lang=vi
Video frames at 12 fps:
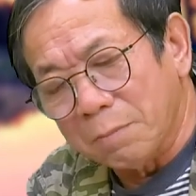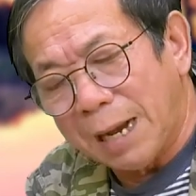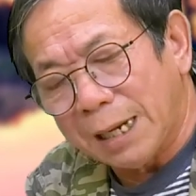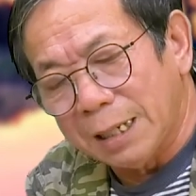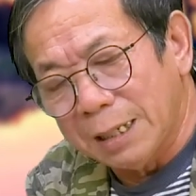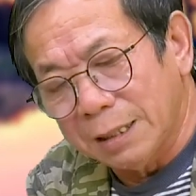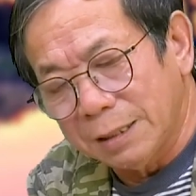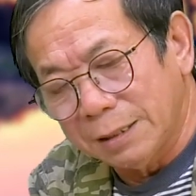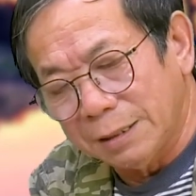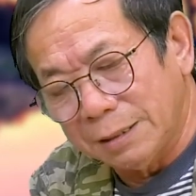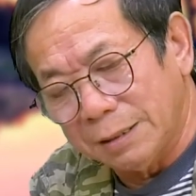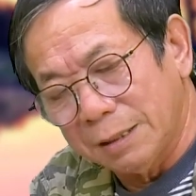bác
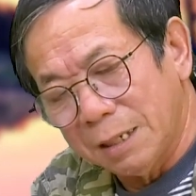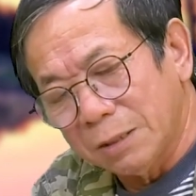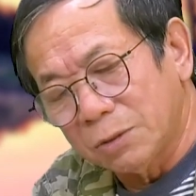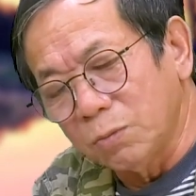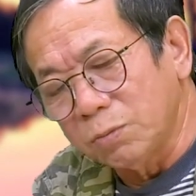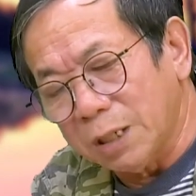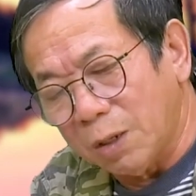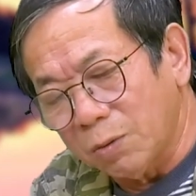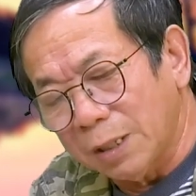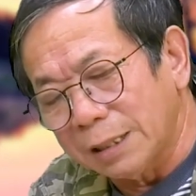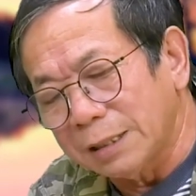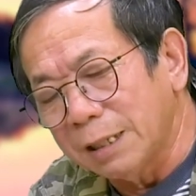ơi chúng
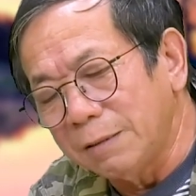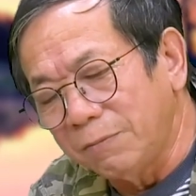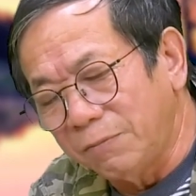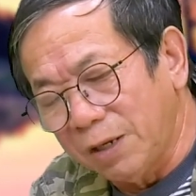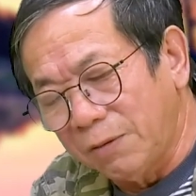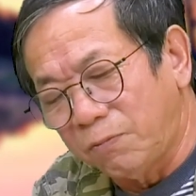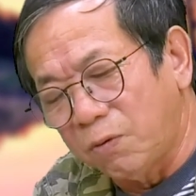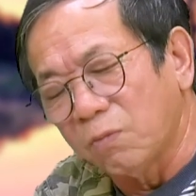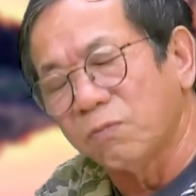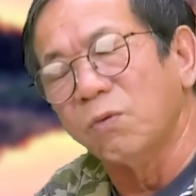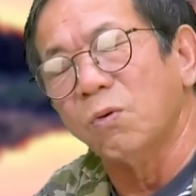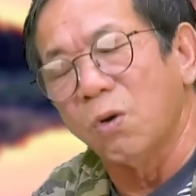cháu là nhân viên
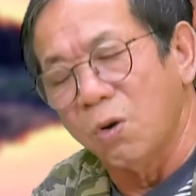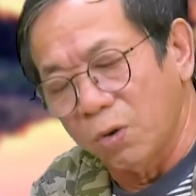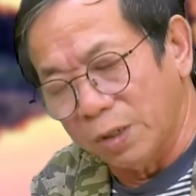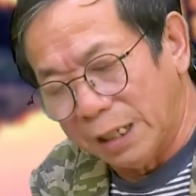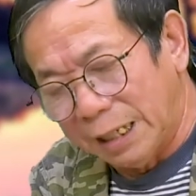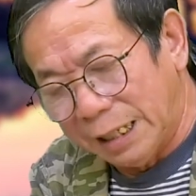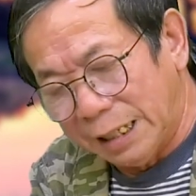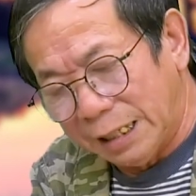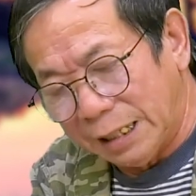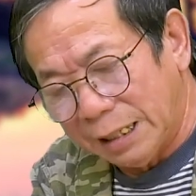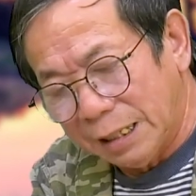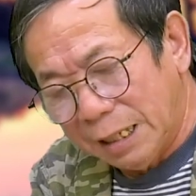phục vụ hội nghị